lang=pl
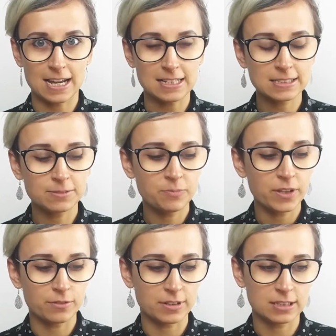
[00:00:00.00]
teraz,
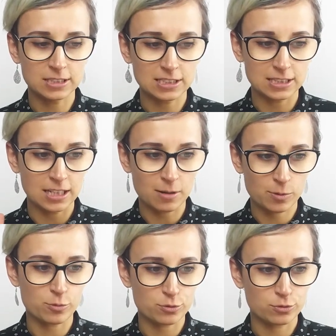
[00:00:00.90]
więc ja
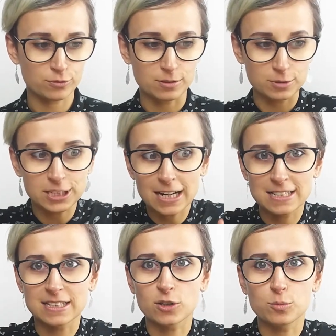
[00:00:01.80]
po prostu w tym
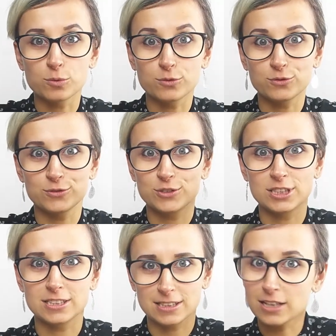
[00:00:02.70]
szale zakupów
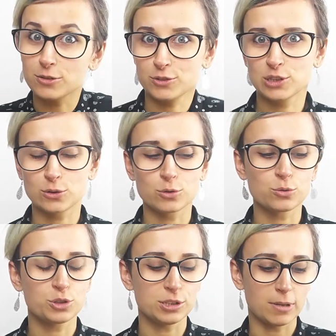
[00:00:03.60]
się na to wszystko
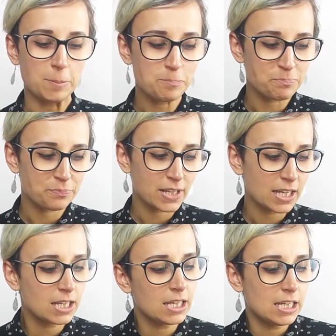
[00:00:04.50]
rzuciłam.
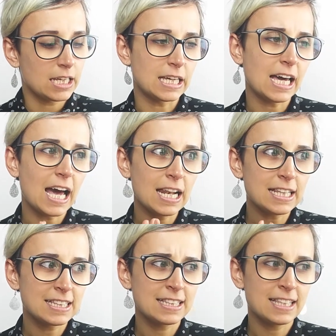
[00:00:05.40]
E, ale
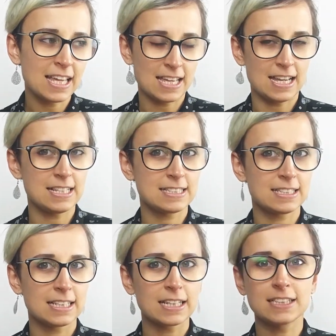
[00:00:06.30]

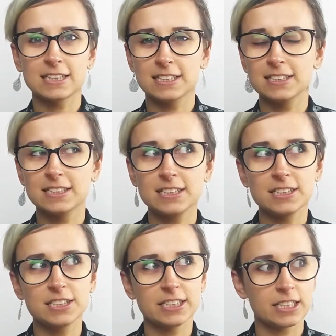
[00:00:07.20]
teraz, na ten
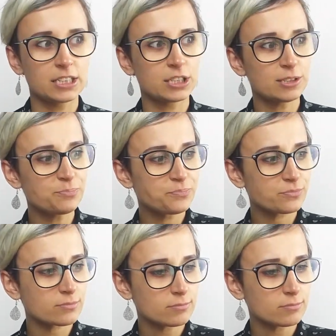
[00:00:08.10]
dzień dzisiejszy,